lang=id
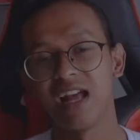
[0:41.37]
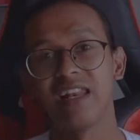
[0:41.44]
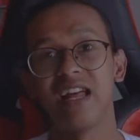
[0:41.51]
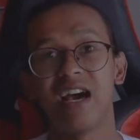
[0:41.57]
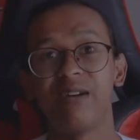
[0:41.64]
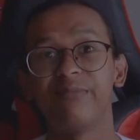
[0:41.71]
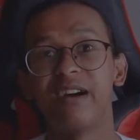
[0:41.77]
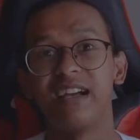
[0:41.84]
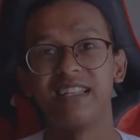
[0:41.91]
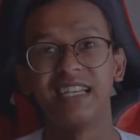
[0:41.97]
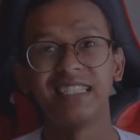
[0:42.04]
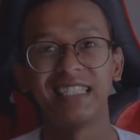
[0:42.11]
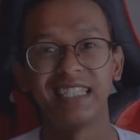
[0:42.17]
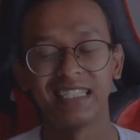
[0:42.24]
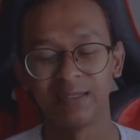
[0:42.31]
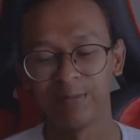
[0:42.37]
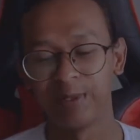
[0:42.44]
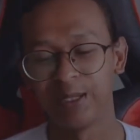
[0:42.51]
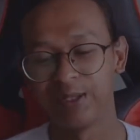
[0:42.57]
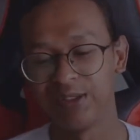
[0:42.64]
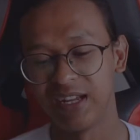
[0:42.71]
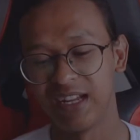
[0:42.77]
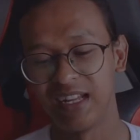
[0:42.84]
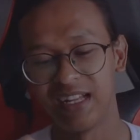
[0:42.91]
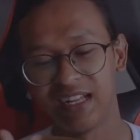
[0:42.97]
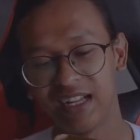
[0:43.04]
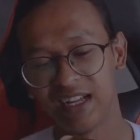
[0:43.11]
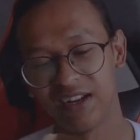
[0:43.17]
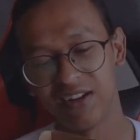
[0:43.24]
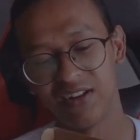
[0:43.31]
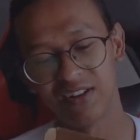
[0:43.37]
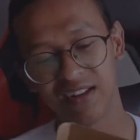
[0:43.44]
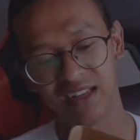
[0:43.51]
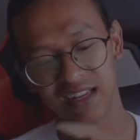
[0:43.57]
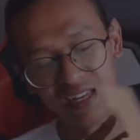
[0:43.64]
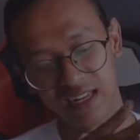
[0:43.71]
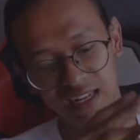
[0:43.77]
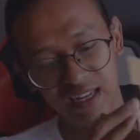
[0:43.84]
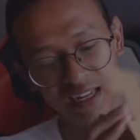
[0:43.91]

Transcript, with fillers: ada apa aja sih seperti itu ya. Oke.